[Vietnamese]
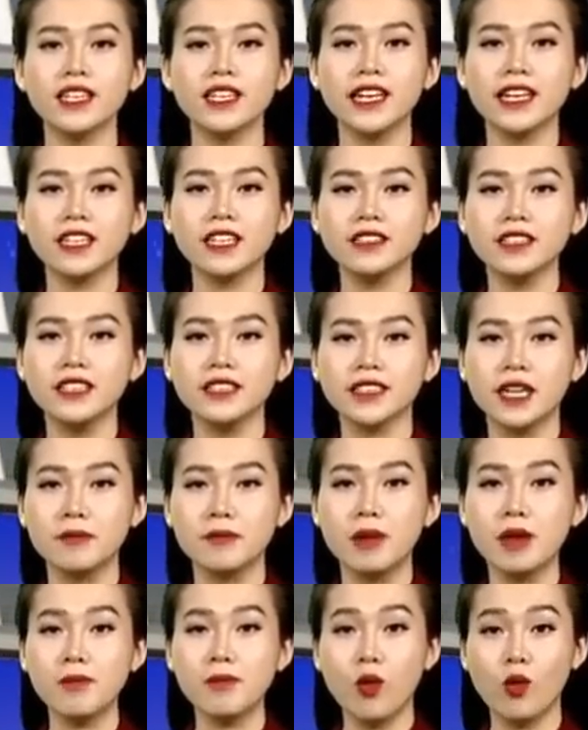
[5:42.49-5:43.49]
tại các tỉnh thành
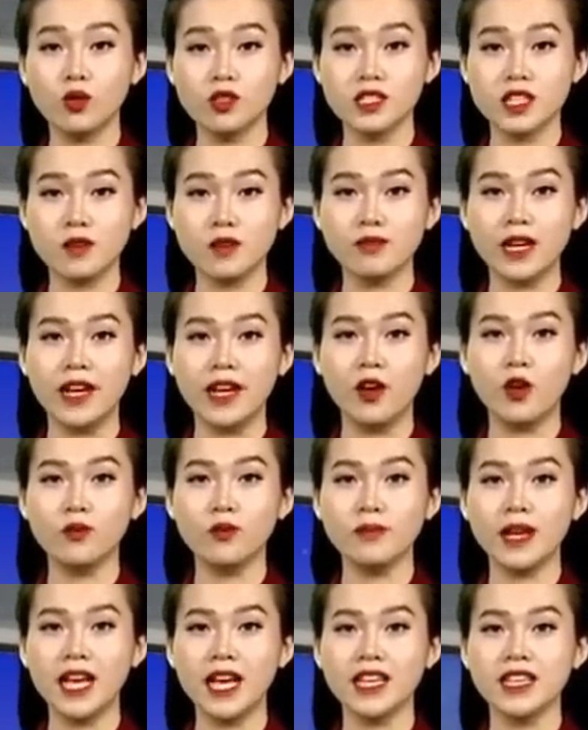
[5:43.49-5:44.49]
Bắc Bộ trong ngày hôm
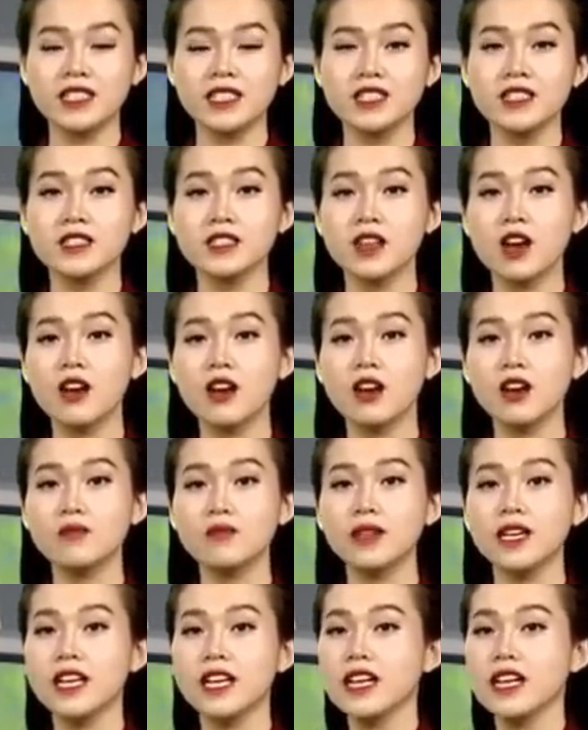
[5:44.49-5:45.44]
nay, do không khí